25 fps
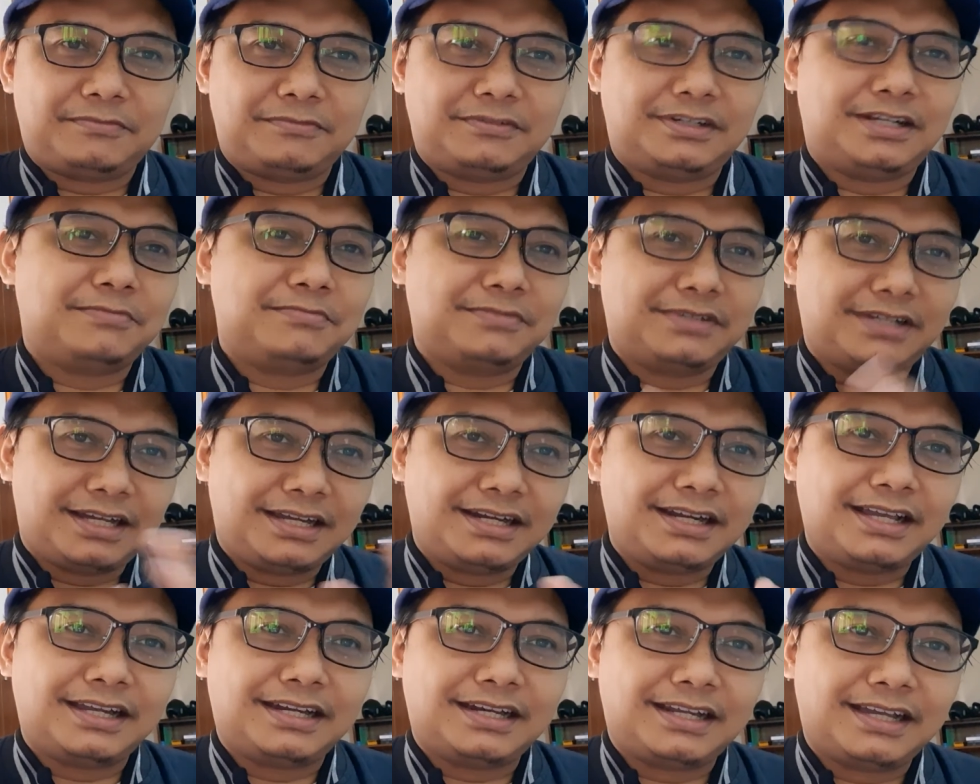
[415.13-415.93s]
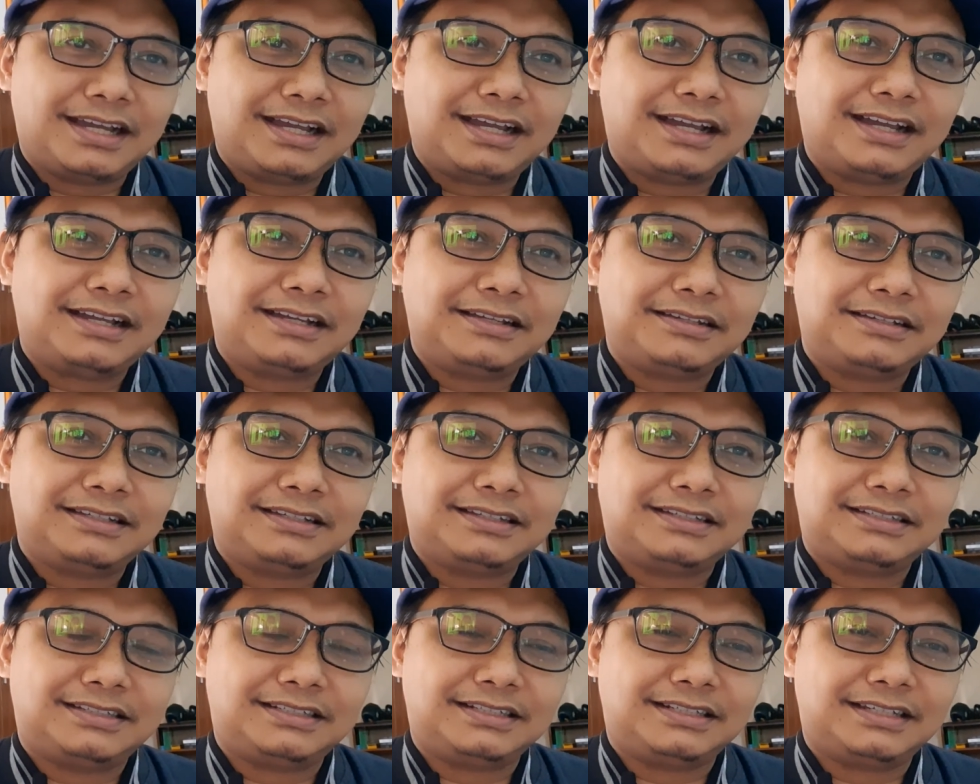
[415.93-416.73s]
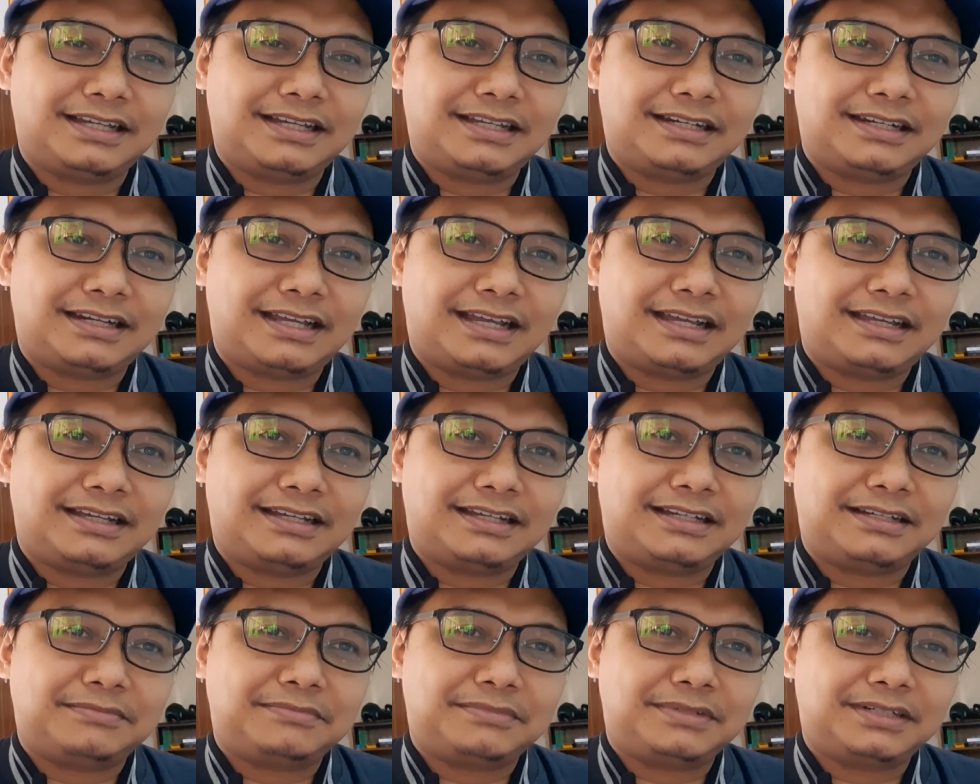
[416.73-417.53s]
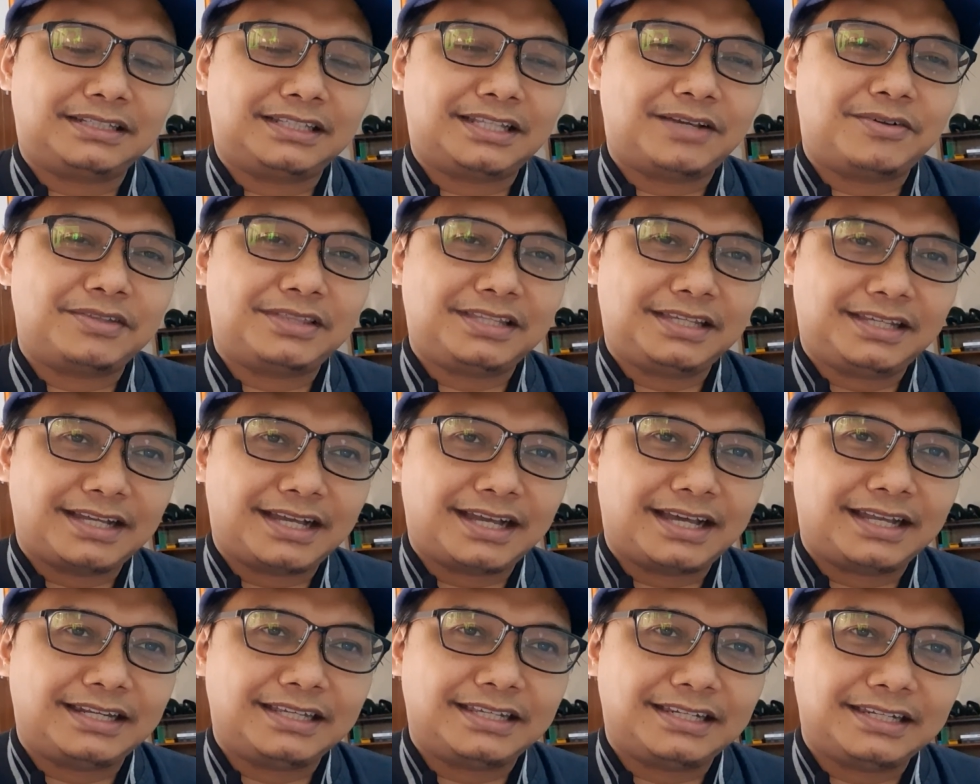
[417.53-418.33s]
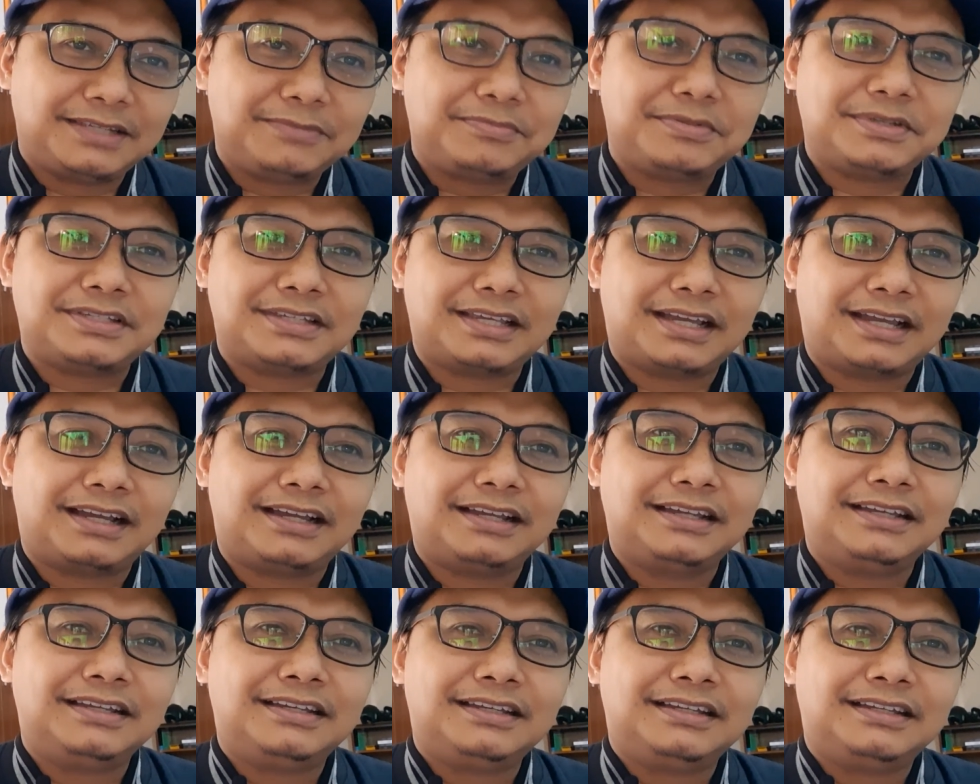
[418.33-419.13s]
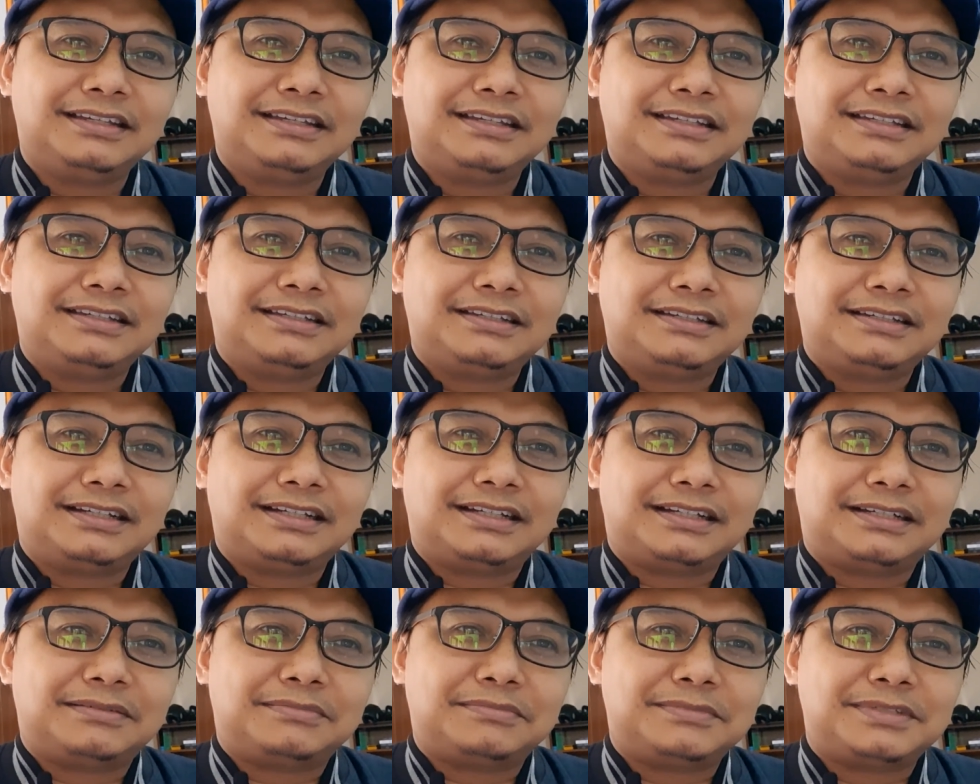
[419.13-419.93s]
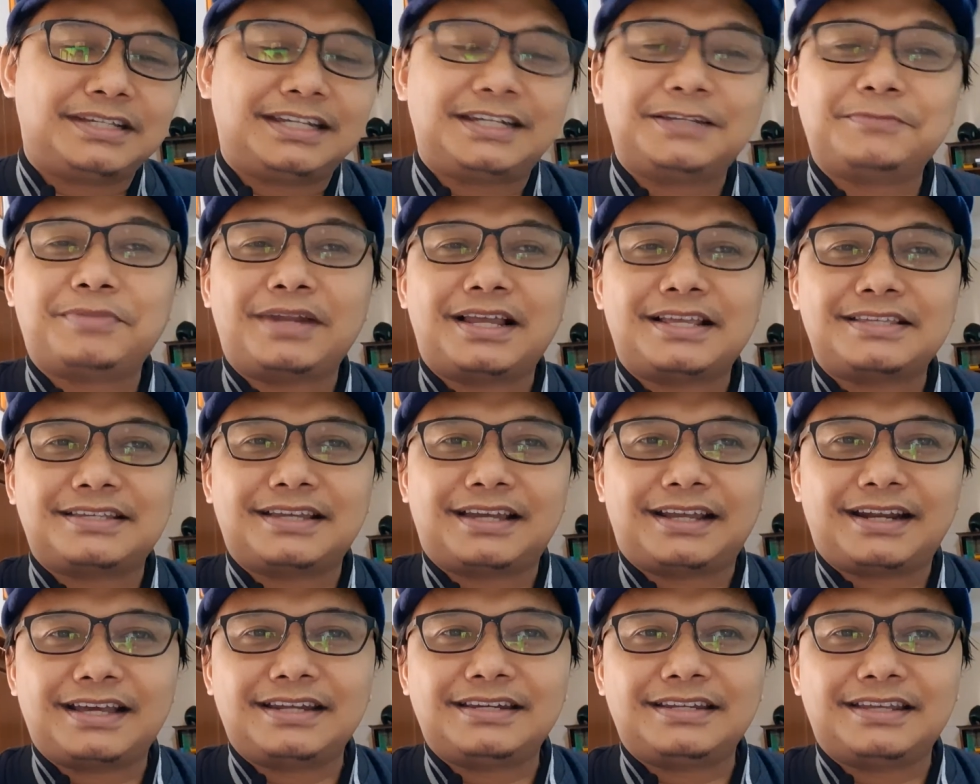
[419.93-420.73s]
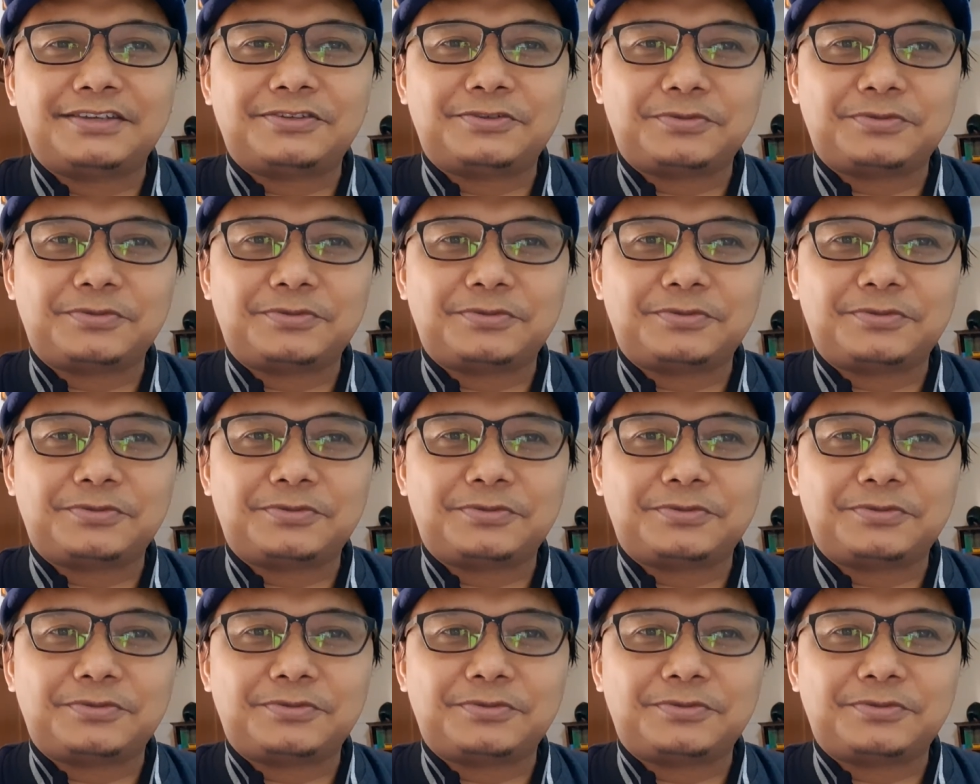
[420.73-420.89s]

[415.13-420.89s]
Mudah-mudahan Anda dengan uh, mengetahui tiga hal ini bisa uh, menjadi pelajaran ya